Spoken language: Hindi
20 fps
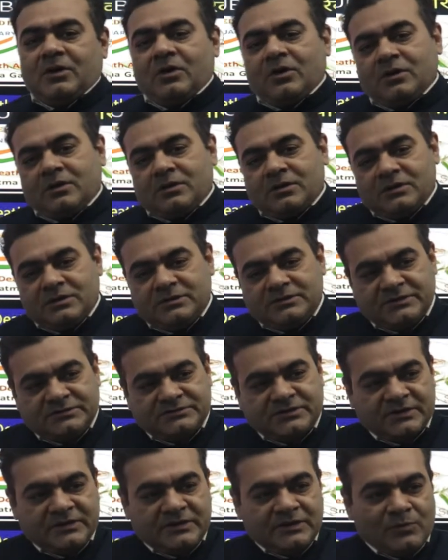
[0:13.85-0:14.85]
और
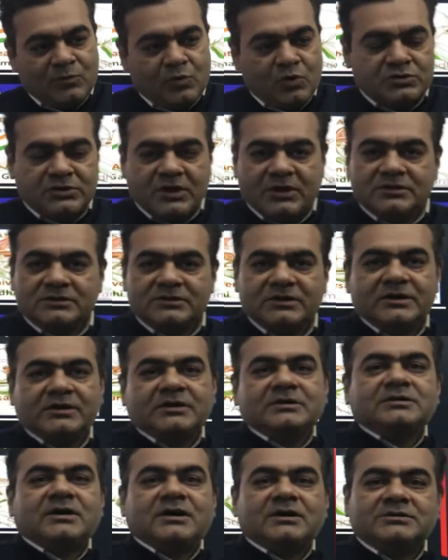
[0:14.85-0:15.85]
जैसा कि हम लोग जानते
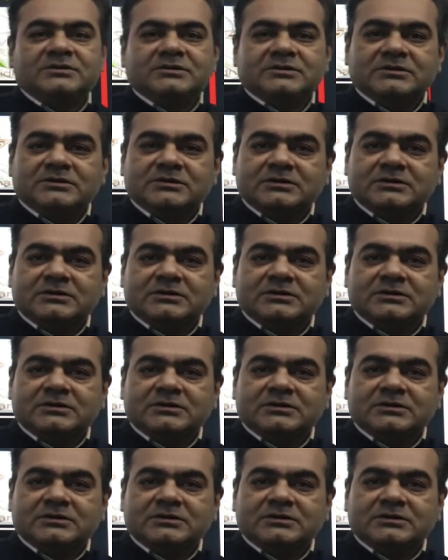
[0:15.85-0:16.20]
हैं आज